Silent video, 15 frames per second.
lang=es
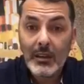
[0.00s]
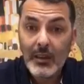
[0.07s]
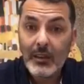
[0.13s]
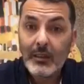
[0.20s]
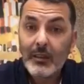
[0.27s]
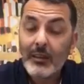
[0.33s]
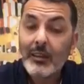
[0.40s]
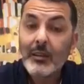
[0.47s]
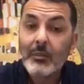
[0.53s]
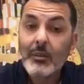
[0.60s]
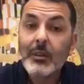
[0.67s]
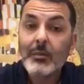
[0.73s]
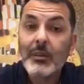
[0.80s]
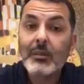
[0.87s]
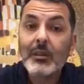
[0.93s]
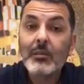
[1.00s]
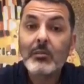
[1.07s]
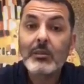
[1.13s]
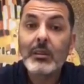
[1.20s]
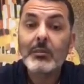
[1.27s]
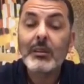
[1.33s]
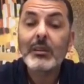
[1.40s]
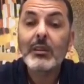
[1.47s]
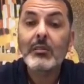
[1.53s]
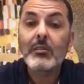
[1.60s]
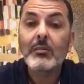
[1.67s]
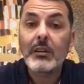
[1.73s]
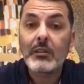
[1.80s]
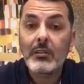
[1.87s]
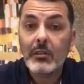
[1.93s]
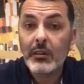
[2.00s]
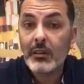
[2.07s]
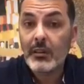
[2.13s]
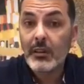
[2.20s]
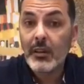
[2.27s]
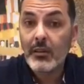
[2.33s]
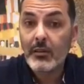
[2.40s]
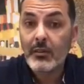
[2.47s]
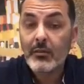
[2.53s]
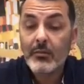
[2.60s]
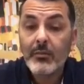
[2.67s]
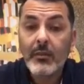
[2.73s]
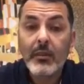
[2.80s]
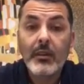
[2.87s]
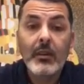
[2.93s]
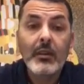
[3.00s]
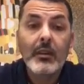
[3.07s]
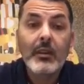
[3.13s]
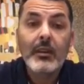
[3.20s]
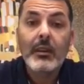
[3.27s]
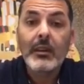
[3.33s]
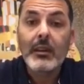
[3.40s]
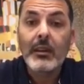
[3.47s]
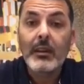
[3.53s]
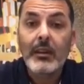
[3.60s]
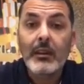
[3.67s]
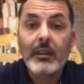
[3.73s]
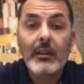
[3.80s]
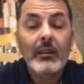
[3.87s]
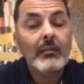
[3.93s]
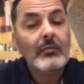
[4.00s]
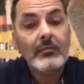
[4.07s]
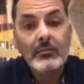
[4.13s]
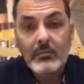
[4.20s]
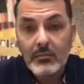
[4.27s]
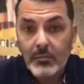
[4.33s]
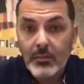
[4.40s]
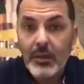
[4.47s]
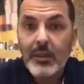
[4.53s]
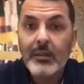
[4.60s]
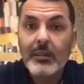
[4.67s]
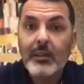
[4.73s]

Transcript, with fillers: es tratar de minimizar justamente estos factores de riesgo. Eh, vida